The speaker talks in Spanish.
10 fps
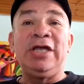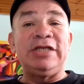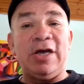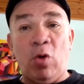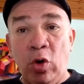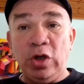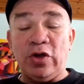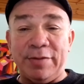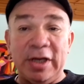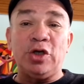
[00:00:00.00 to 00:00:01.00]
de
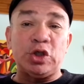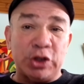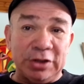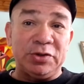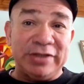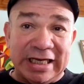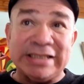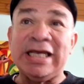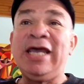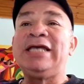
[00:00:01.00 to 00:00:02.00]
julio de
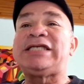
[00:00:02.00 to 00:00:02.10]
1810